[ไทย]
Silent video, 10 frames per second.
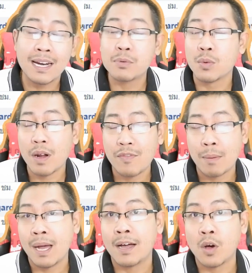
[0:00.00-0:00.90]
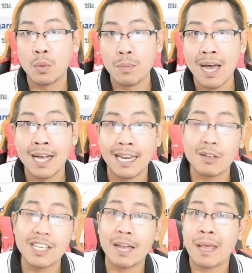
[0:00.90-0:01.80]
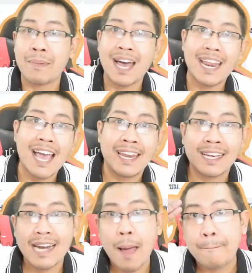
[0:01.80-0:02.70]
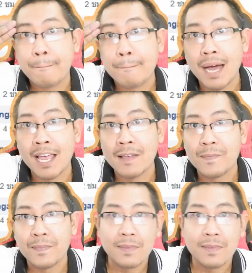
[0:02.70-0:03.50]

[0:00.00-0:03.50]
ที่รับชมรับฟังมาขอบคุณมากแล้วเจอกันใหม่พาร์ทหน้านะครับบาย